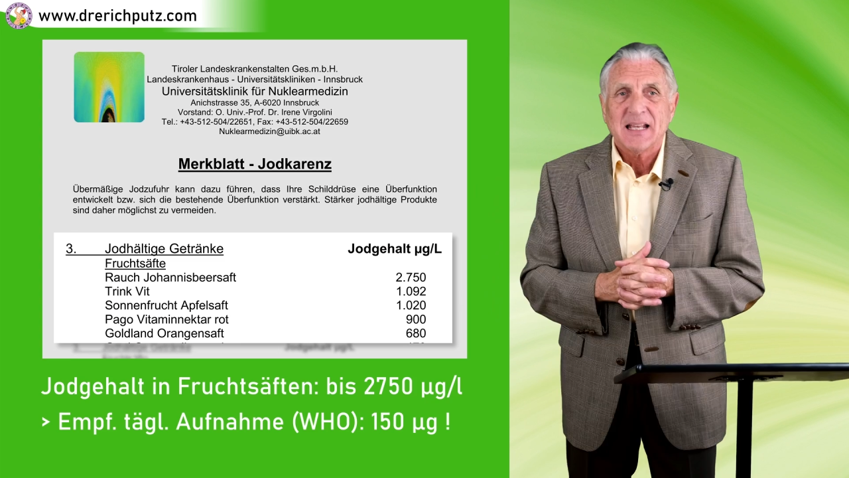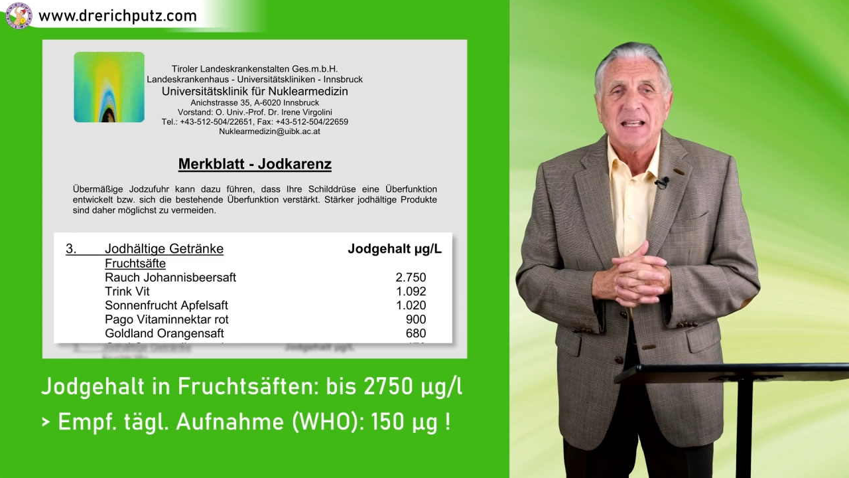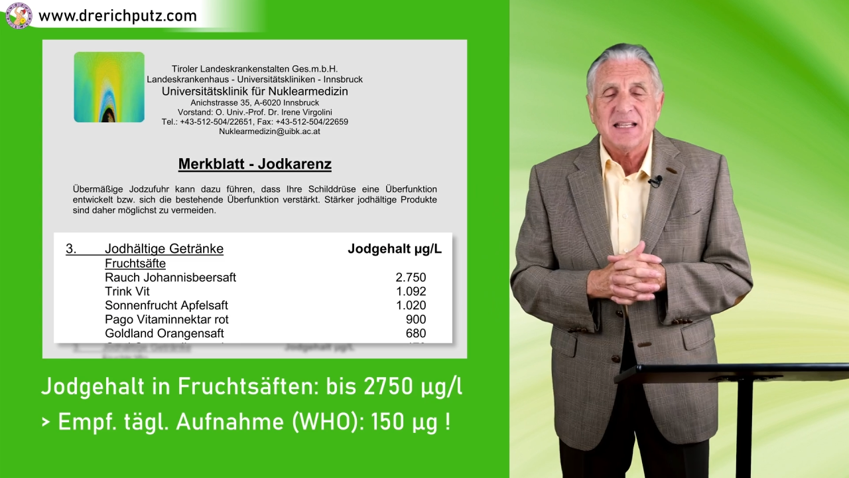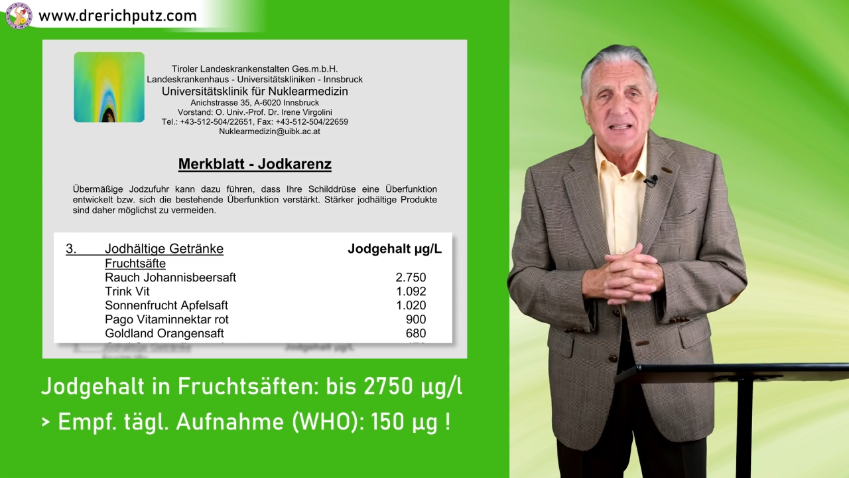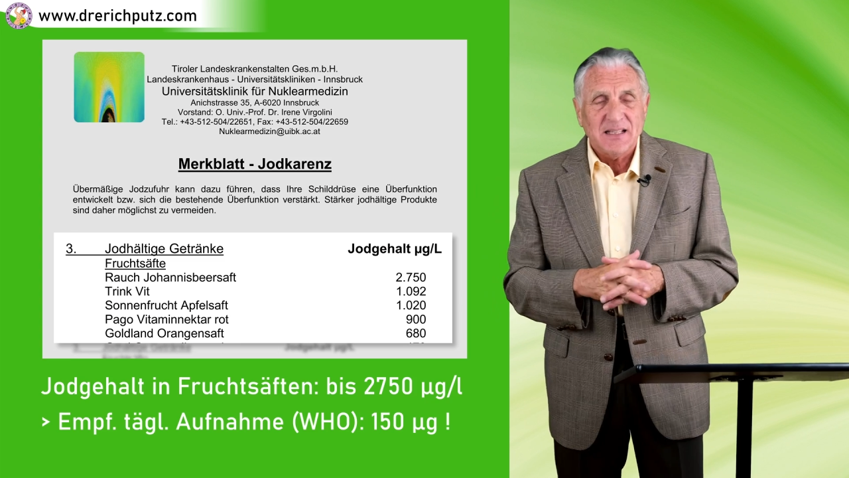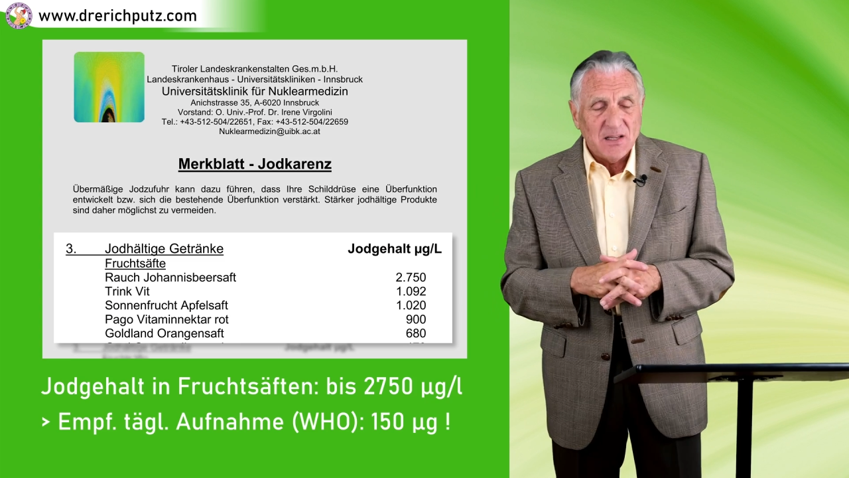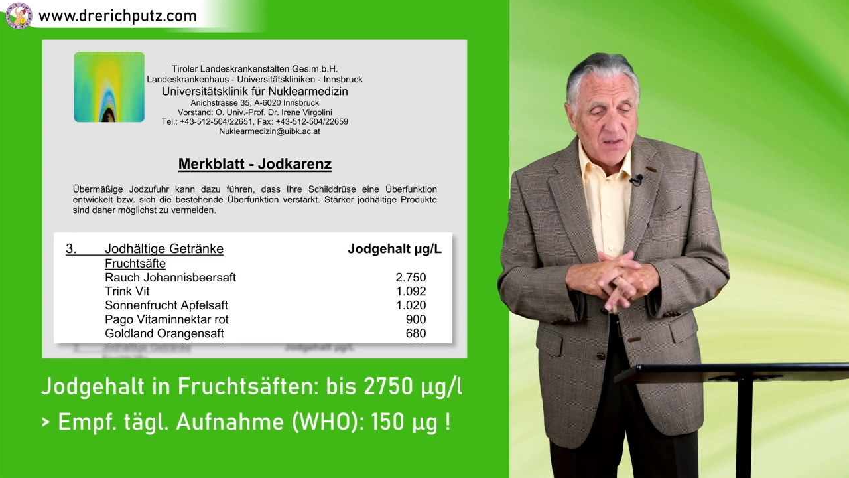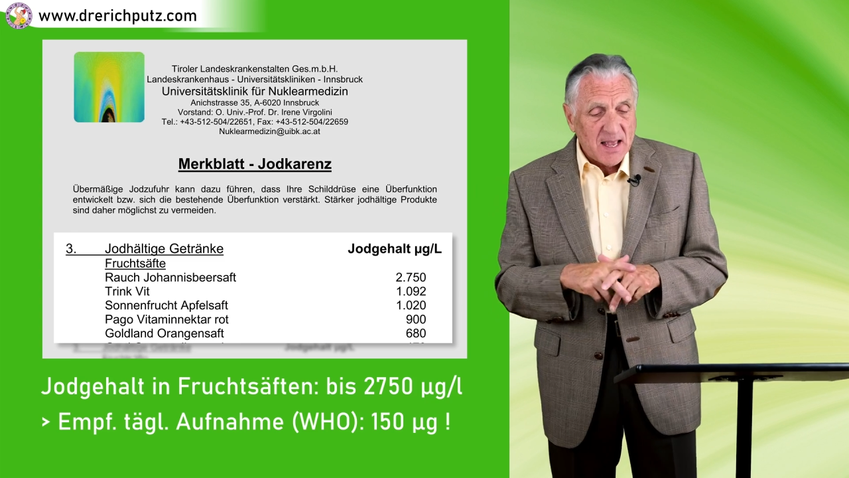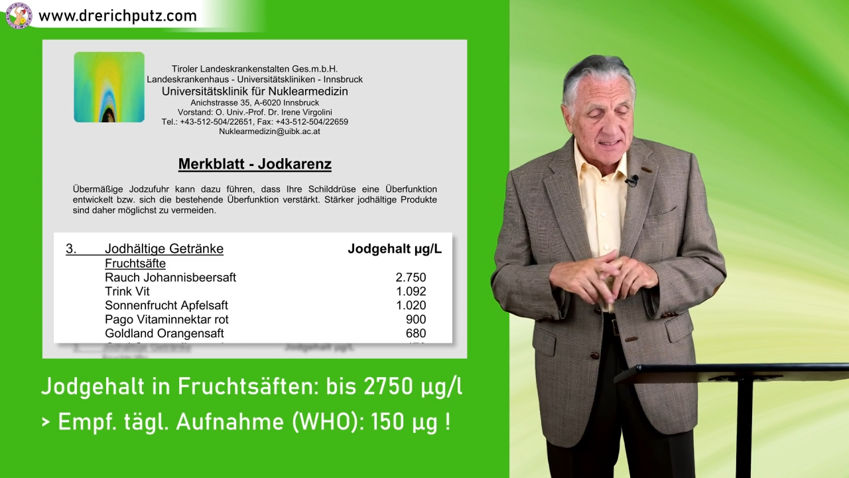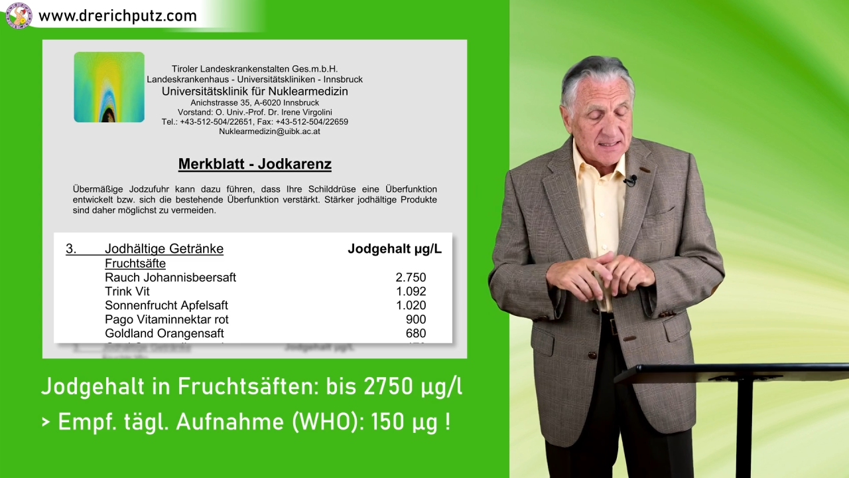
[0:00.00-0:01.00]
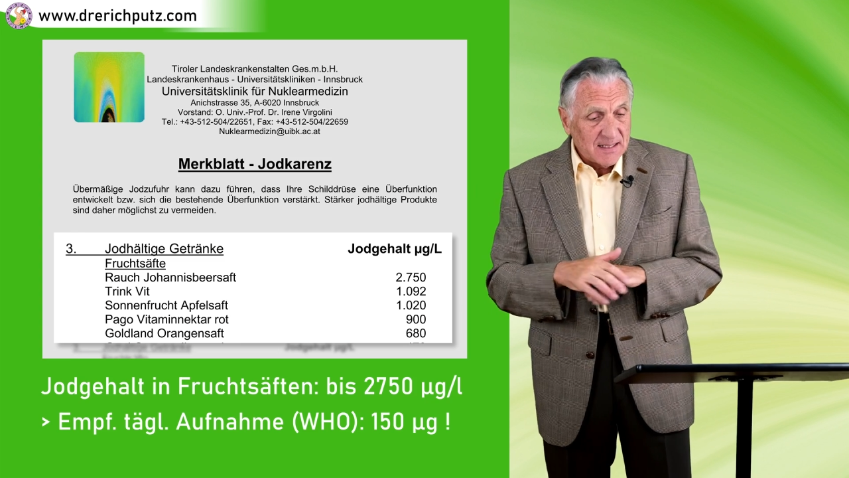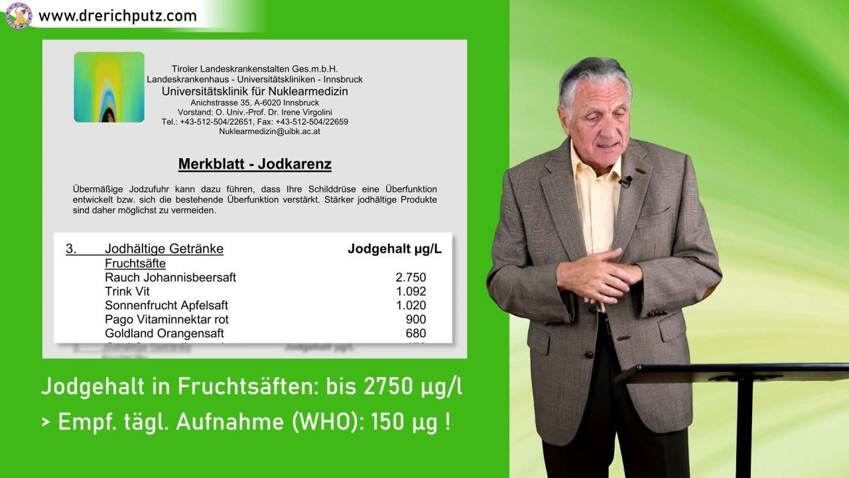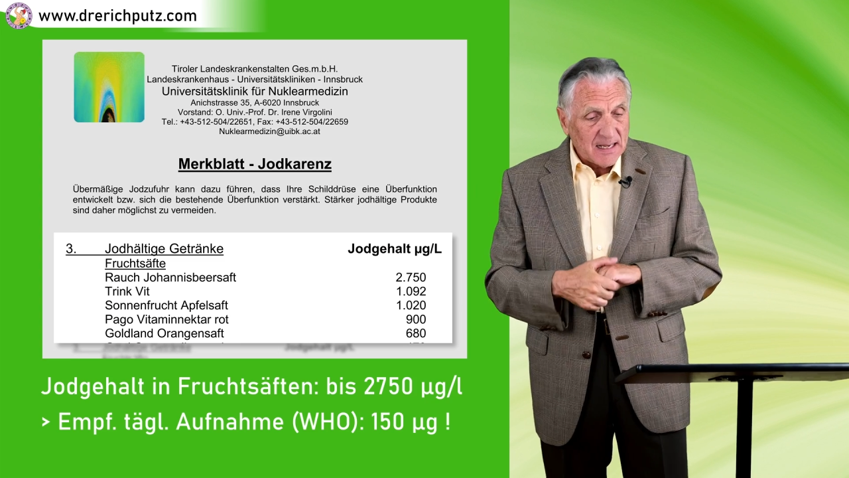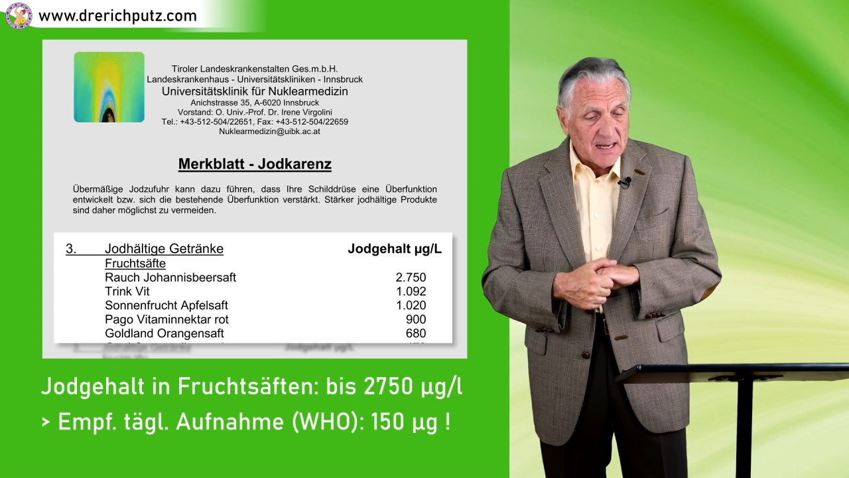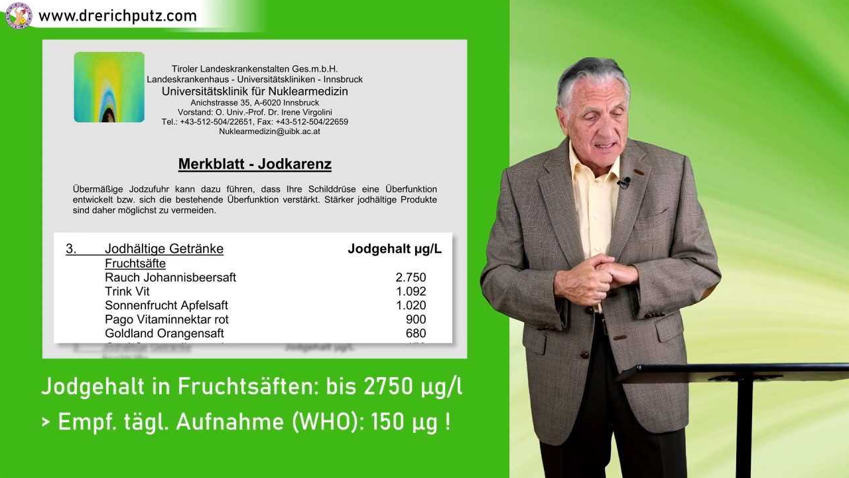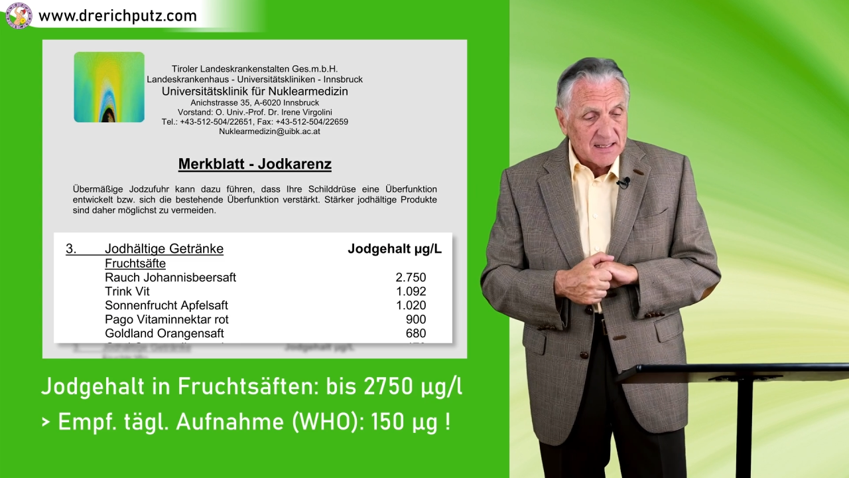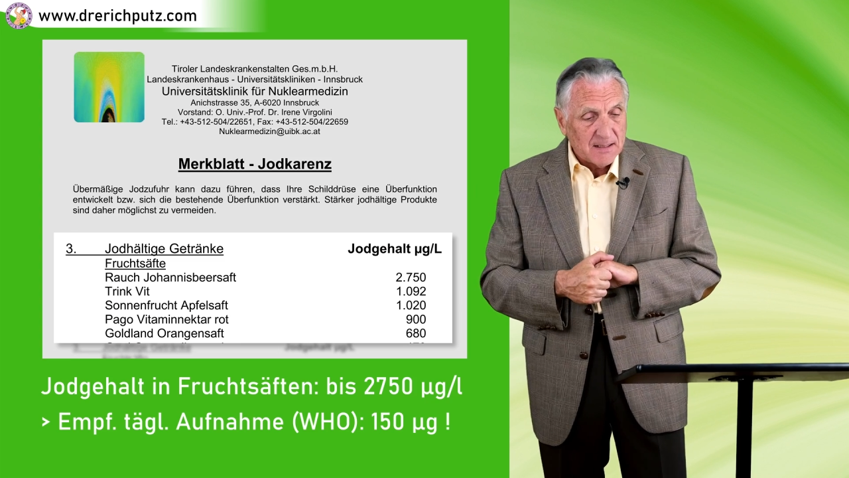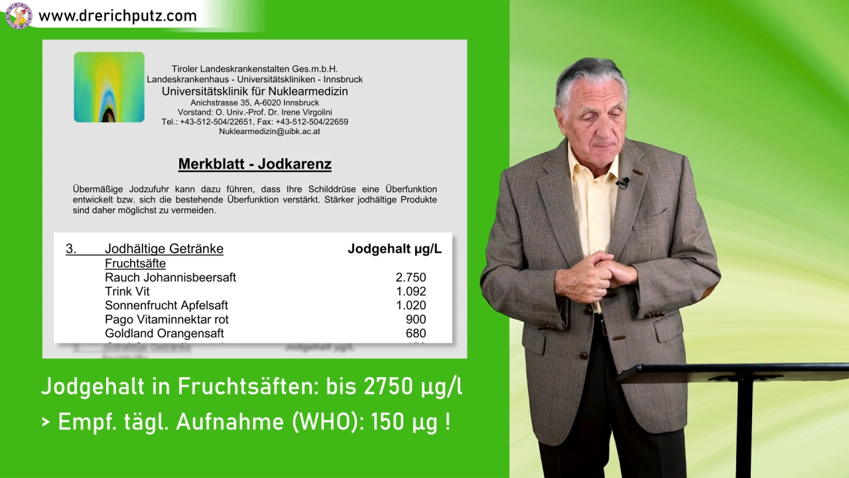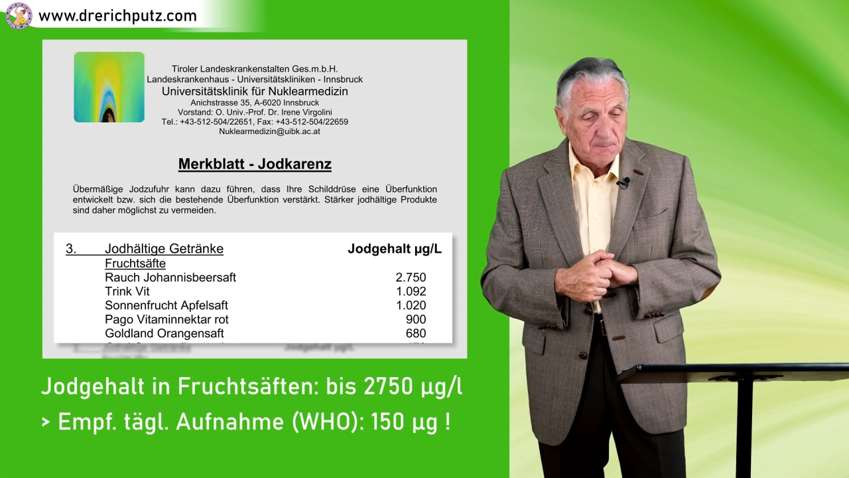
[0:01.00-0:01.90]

in diversen Getränken.